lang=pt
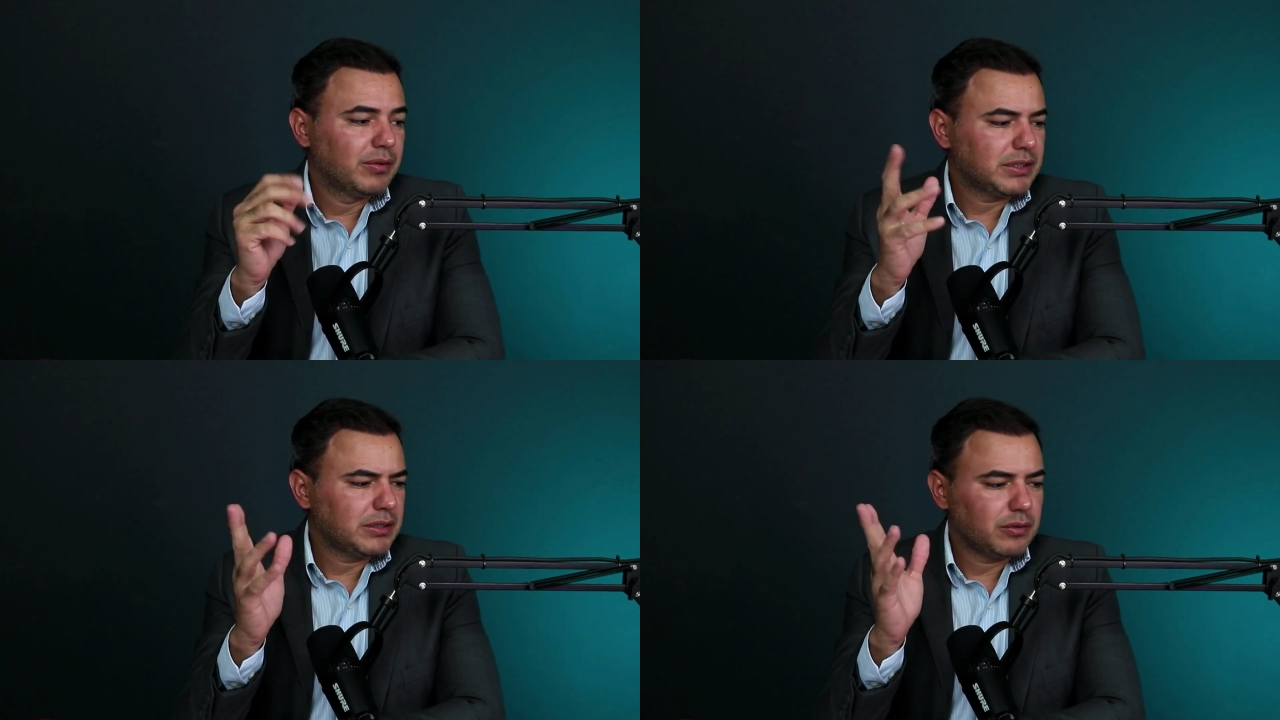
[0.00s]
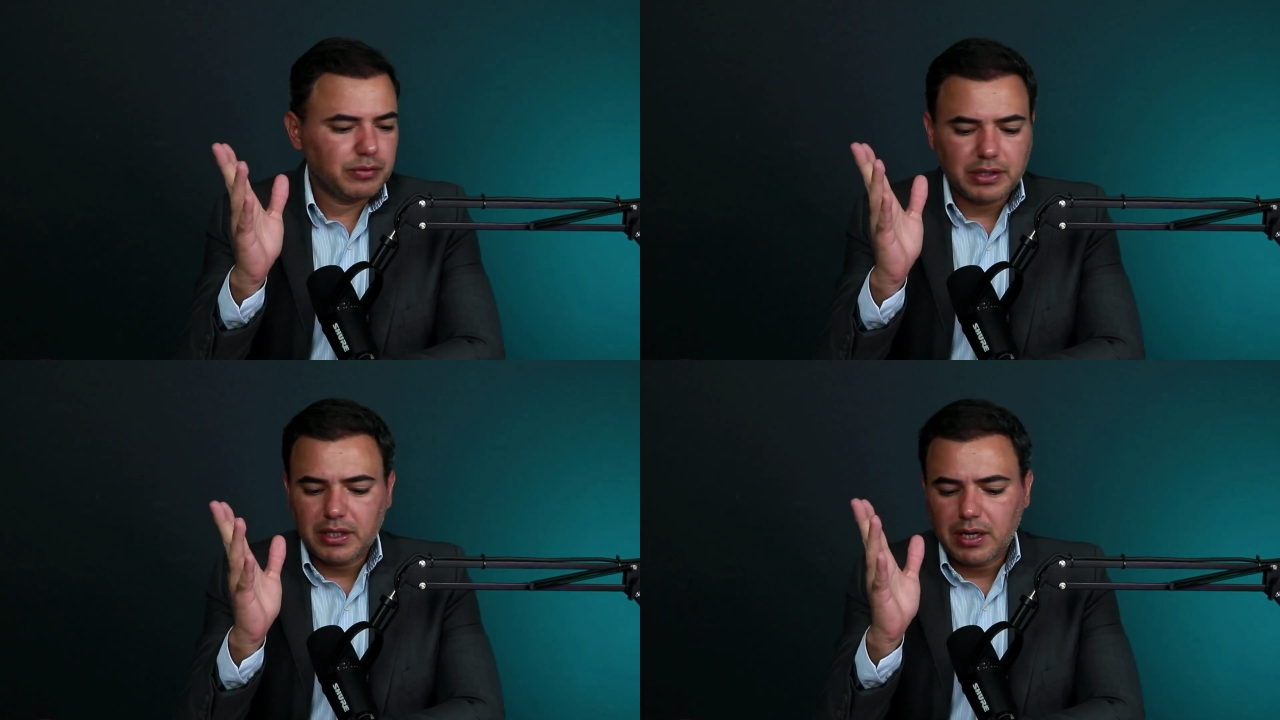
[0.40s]
E vocês
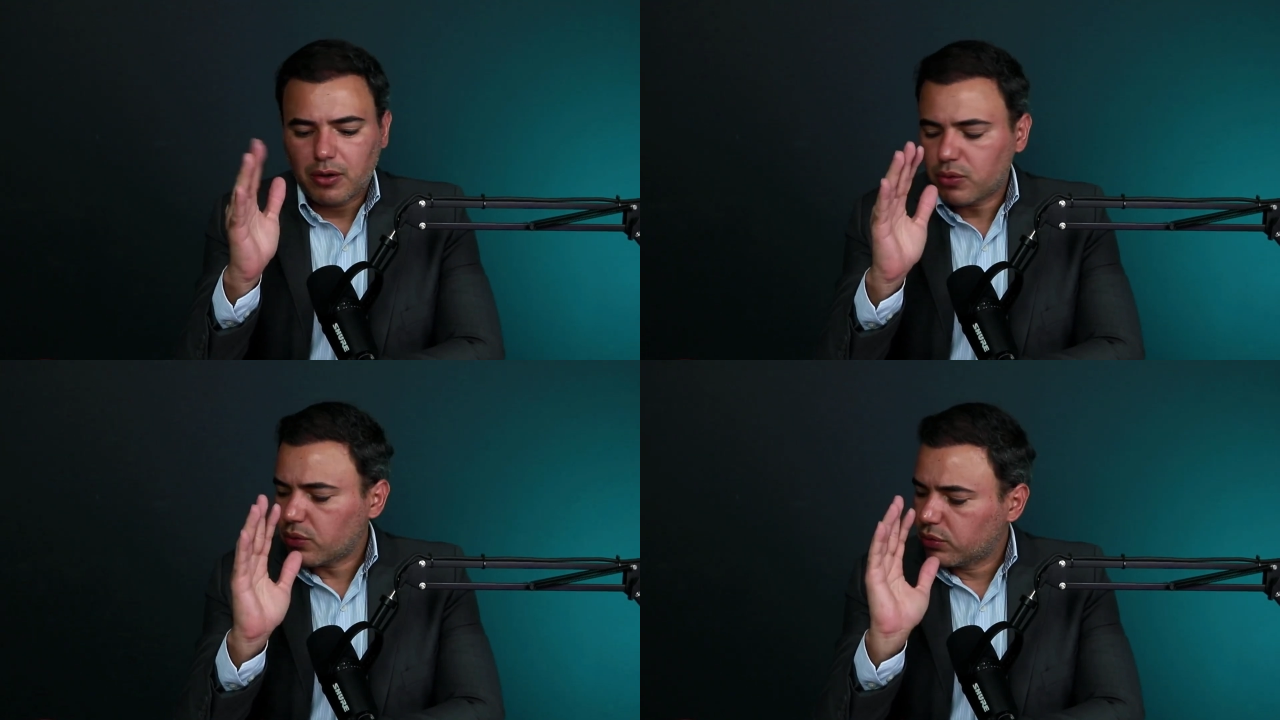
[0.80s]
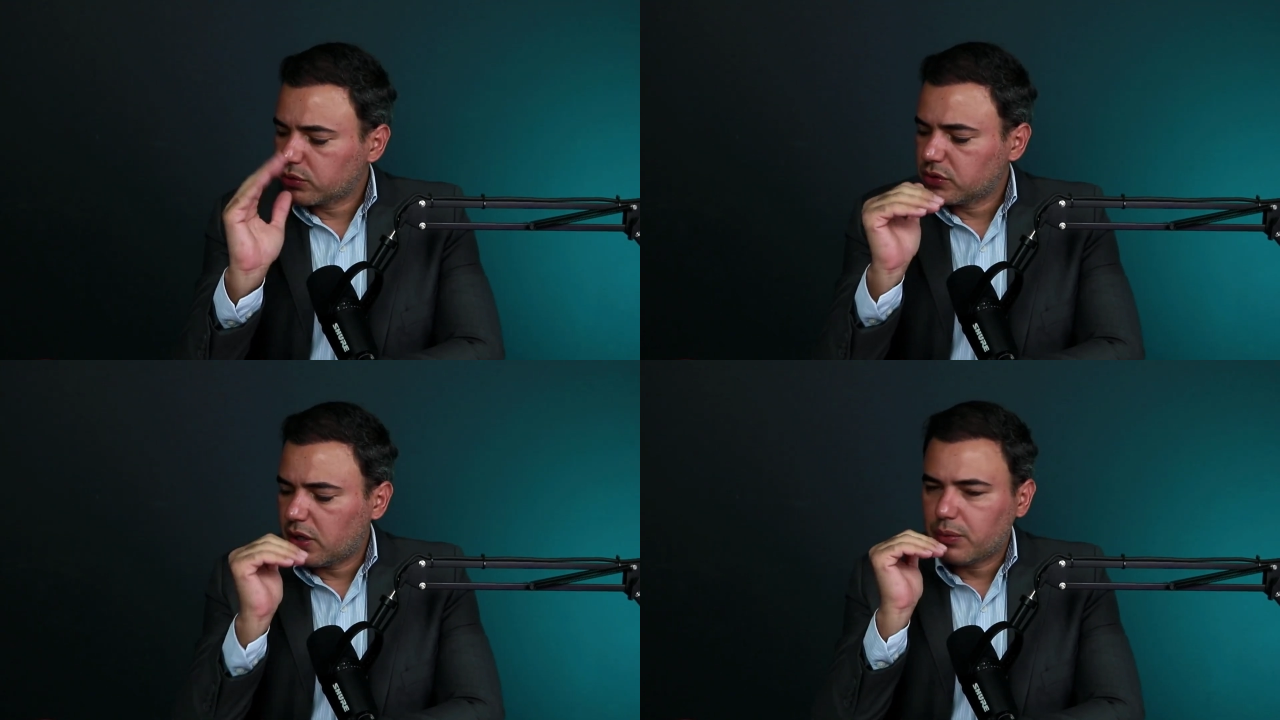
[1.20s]
vão ver que é um
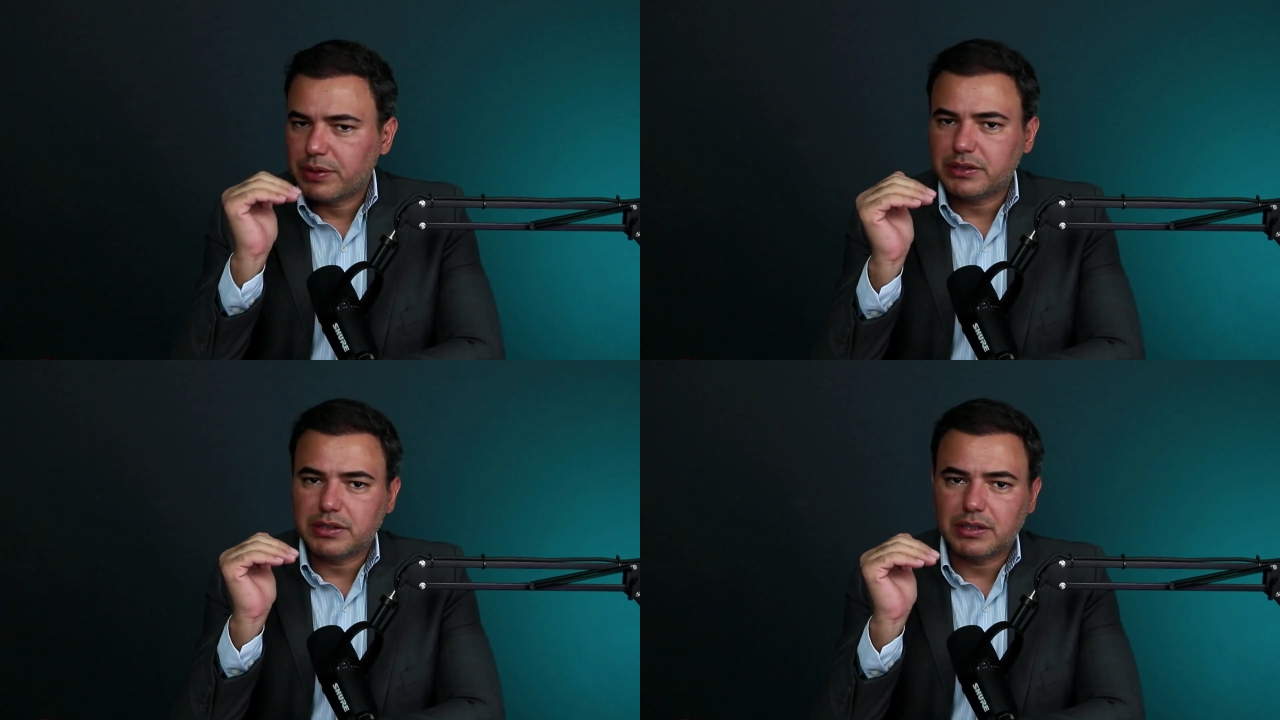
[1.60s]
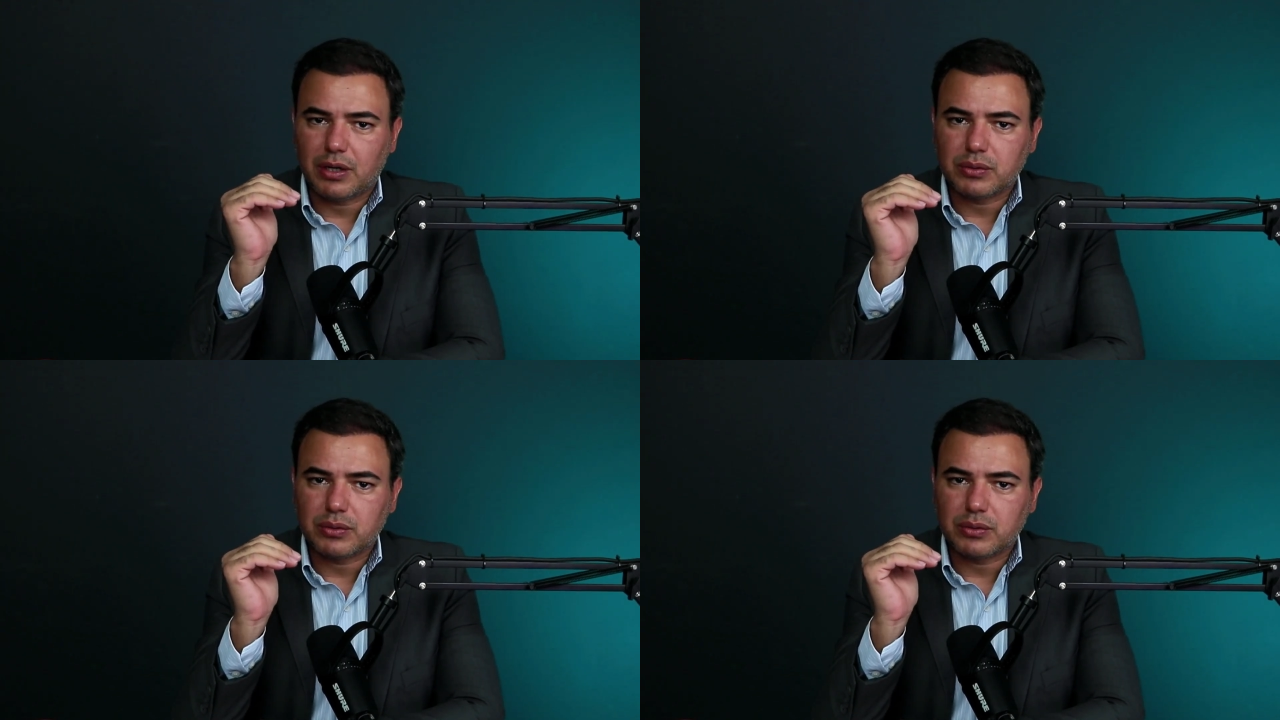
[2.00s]
concurso realmente de